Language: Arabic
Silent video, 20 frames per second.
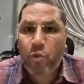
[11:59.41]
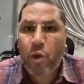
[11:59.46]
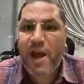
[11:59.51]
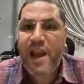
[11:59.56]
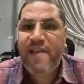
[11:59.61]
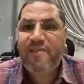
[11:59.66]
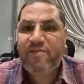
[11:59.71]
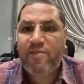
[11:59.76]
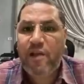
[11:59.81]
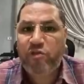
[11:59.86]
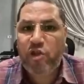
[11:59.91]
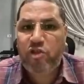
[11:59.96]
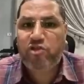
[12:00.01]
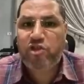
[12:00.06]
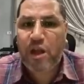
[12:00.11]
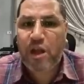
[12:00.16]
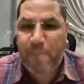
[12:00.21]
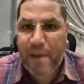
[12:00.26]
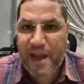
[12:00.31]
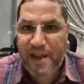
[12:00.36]
ولسنا
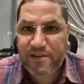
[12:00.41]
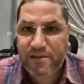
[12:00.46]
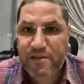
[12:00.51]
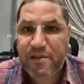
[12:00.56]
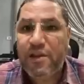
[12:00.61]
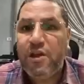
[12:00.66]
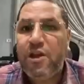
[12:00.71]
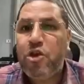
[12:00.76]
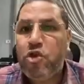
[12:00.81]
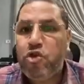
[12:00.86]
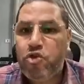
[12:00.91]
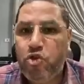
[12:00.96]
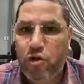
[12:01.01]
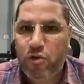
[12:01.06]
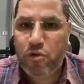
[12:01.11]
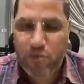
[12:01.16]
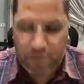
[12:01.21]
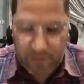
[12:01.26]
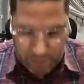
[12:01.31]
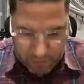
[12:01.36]
ضد البلد
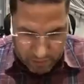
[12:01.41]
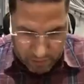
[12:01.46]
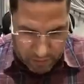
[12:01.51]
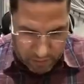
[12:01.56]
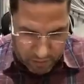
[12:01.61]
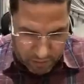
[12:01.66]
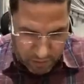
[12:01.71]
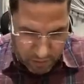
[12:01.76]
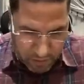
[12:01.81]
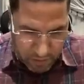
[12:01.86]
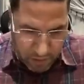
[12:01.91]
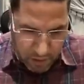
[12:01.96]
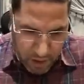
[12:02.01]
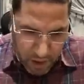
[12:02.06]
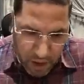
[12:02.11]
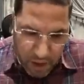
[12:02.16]
ونظل مع البلد